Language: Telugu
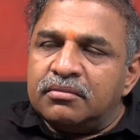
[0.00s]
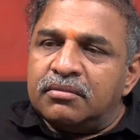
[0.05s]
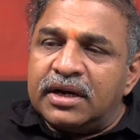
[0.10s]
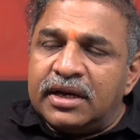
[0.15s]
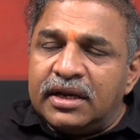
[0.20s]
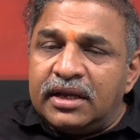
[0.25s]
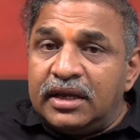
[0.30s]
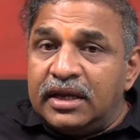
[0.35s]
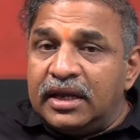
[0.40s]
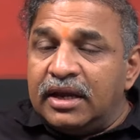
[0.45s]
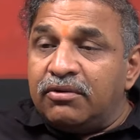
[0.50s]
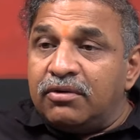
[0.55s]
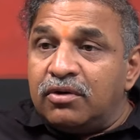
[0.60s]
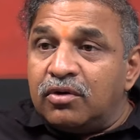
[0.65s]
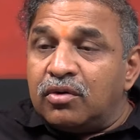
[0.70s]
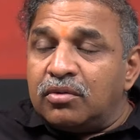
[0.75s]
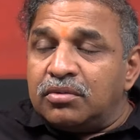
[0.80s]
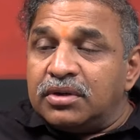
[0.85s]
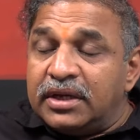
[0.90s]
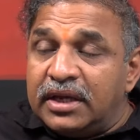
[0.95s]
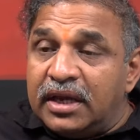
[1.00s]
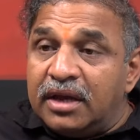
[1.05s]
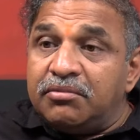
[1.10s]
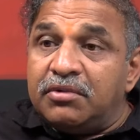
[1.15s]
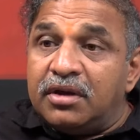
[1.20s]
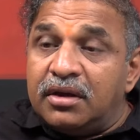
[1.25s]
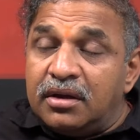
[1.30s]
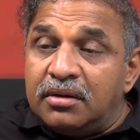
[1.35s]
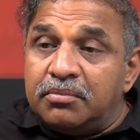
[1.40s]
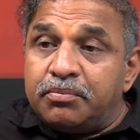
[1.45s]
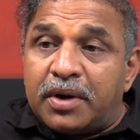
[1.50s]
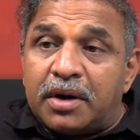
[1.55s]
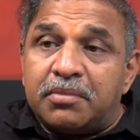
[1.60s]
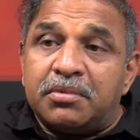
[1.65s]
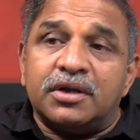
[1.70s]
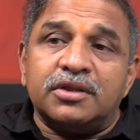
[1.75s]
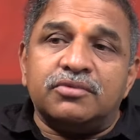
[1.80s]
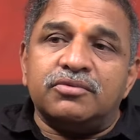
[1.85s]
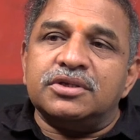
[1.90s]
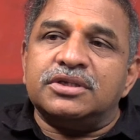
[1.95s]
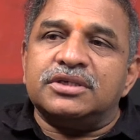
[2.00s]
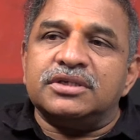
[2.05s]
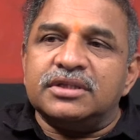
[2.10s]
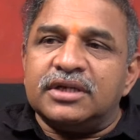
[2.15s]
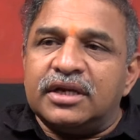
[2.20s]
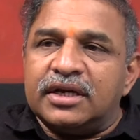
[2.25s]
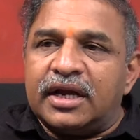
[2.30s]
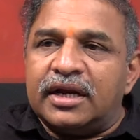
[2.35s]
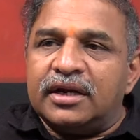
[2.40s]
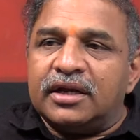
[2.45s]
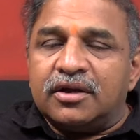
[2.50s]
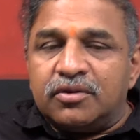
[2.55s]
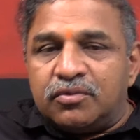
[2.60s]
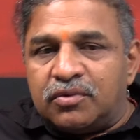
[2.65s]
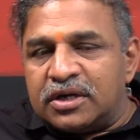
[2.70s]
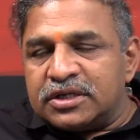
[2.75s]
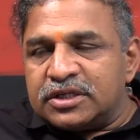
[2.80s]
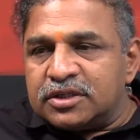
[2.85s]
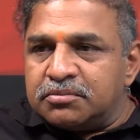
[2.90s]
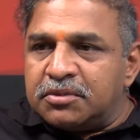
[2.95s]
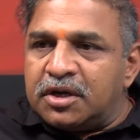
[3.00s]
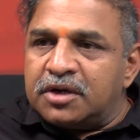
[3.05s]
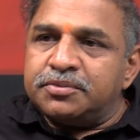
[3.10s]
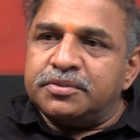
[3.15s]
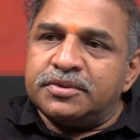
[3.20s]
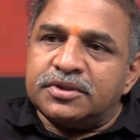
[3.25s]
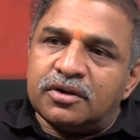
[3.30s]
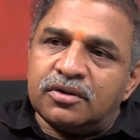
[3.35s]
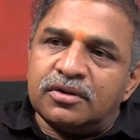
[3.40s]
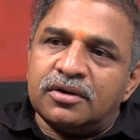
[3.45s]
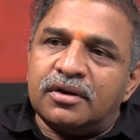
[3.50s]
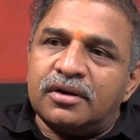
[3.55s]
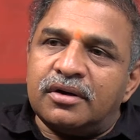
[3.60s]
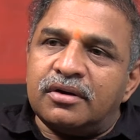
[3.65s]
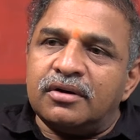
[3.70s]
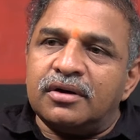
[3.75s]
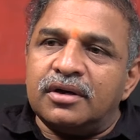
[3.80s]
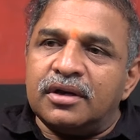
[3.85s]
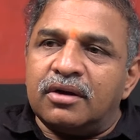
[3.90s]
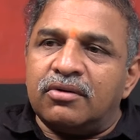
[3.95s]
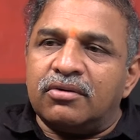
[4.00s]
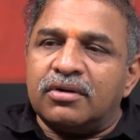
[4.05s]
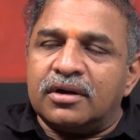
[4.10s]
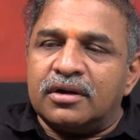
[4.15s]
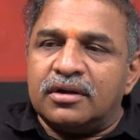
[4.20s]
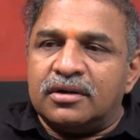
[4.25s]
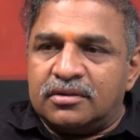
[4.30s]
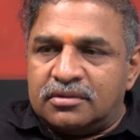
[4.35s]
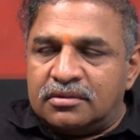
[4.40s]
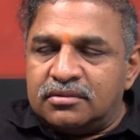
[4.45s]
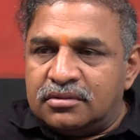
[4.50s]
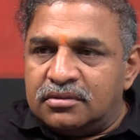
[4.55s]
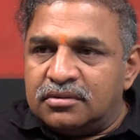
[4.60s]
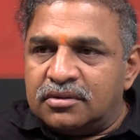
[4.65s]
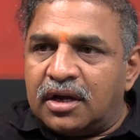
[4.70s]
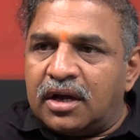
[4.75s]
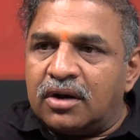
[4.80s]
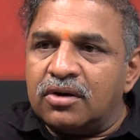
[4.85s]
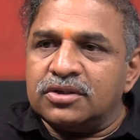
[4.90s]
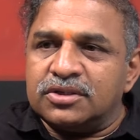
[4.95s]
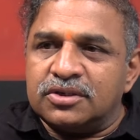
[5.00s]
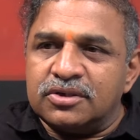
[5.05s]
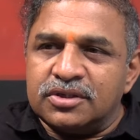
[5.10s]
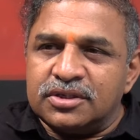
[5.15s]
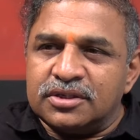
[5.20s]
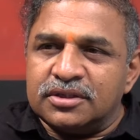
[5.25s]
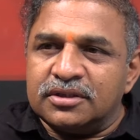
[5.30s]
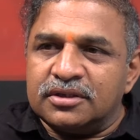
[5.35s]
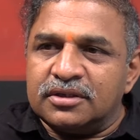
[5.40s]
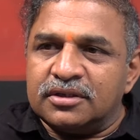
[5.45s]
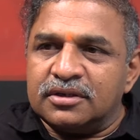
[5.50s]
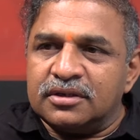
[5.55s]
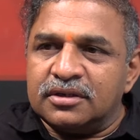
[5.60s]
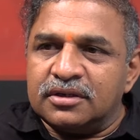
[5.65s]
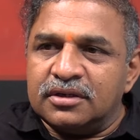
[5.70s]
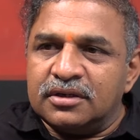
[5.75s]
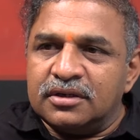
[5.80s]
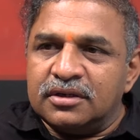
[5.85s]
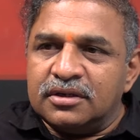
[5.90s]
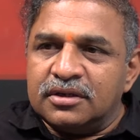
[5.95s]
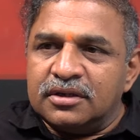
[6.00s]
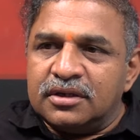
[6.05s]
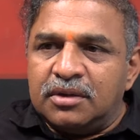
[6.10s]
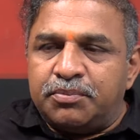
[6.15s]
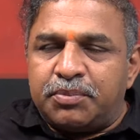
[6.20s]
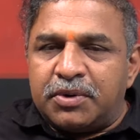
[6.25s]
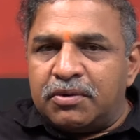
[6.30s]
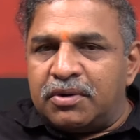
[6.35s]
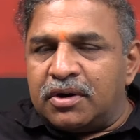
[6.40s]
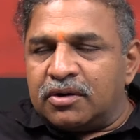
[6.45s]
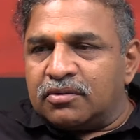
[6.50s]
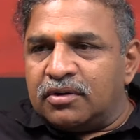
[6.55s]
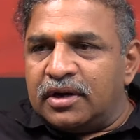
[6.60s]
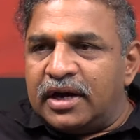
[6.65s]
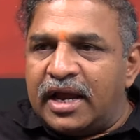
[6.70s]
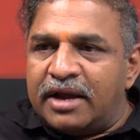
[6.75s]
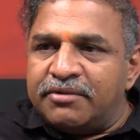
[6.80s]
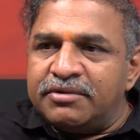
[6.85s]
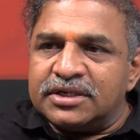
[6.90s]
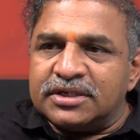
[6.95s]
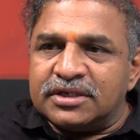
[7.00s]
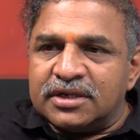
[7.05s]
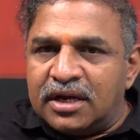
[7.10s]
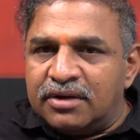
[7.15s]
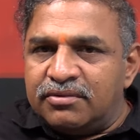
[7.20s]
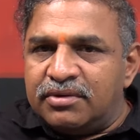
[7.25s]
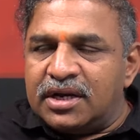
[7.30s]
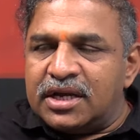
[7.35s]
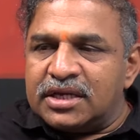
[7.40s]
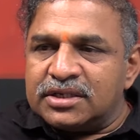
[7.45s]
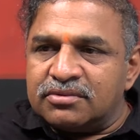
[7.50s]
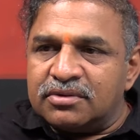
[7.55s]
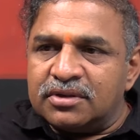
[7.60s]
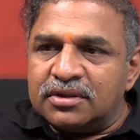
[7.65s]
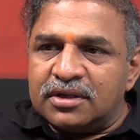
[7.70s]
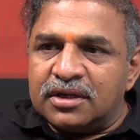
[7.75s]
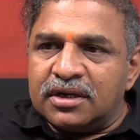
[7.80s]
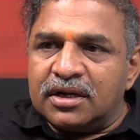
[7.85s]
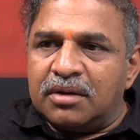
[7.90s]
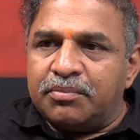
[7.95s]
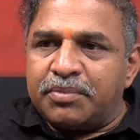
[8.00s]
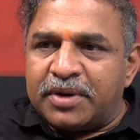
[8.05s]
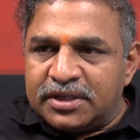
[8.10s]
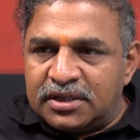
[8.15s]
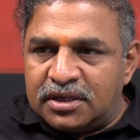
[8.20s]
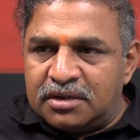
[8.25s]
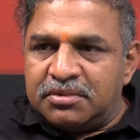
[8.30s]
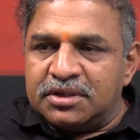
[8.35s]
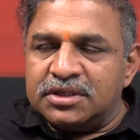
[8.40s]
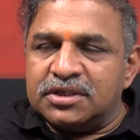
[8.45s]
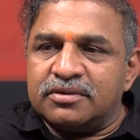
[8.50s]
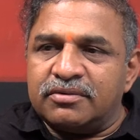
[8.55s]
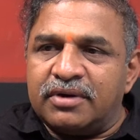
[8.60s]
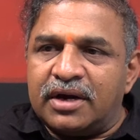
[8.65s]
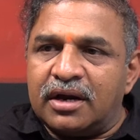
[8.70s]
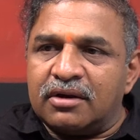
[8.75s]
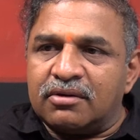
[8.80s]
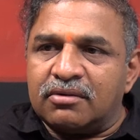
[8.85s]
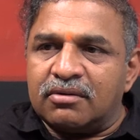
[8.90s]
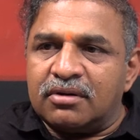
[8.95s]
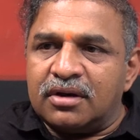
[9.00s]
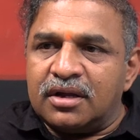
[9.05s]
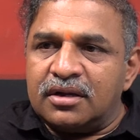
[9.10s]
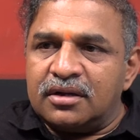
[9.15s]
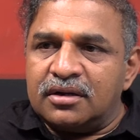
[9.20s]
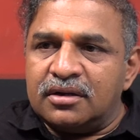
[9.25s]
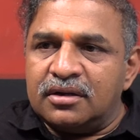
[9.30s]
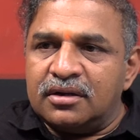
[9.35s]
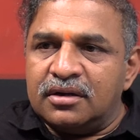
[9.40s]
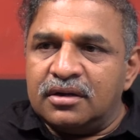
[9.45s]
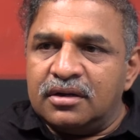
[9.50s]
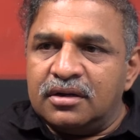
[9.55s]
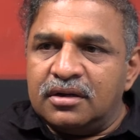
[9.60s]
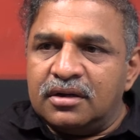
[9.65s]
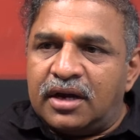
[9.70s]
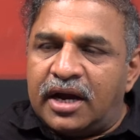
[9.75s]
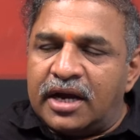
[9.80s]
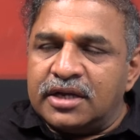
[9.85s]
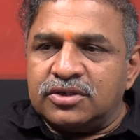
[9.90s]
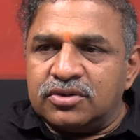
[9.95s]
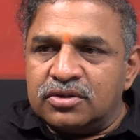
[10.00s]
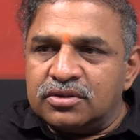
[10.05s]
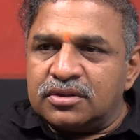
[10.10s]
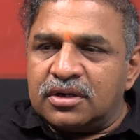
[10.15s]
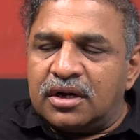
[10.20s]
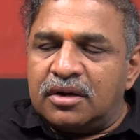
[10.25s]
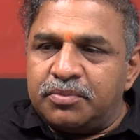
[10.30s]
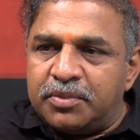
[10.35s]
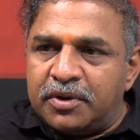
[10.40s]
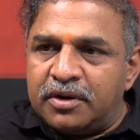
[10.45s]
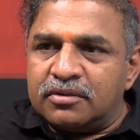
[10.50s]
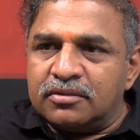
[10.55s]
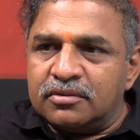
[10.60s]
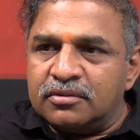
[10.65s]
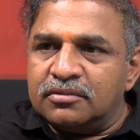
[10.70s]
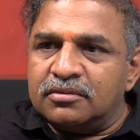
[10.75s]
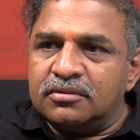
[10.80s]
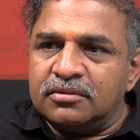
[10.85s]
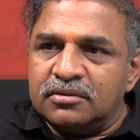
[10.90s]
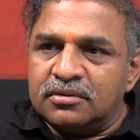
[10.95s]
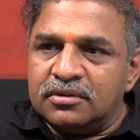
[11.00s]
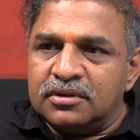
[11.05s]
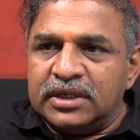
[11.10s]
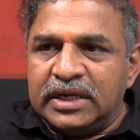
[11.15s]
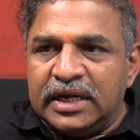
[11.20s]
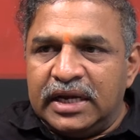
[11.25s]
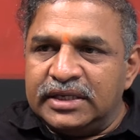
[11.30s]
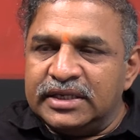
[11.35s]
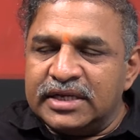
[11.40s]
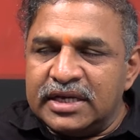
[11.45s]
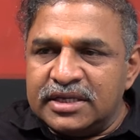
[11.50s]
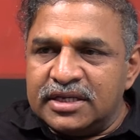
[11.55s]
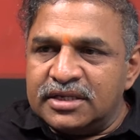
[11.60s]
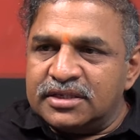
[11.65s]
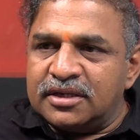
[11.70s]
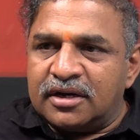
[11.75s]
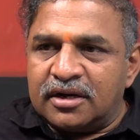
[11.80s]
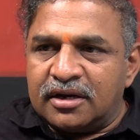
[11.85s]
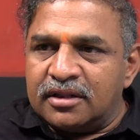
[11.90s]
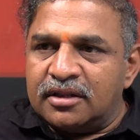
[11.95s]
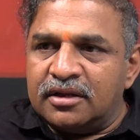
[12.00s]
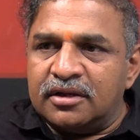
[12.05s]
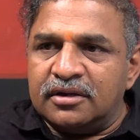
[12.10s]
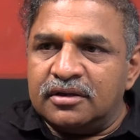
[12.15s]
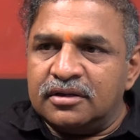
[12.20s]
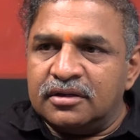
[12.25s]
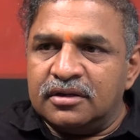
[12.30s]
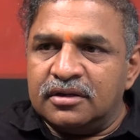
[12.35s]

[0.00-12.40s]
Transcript: మరి లో ఏమి ప్రమాదం వచ్చిందని ఆయనకి వాస్తు మార్పించుకునేటువంటి ఒక ఆలోచన వచ్చింది ఇప్పటివరకు లావిష్గా విలాసవంతంగా ప్రజల మధ్యకు వెళ్లకుండా ఐదు సంవత్సరాల పాటు ఎంజాయ్ చేశారు కదా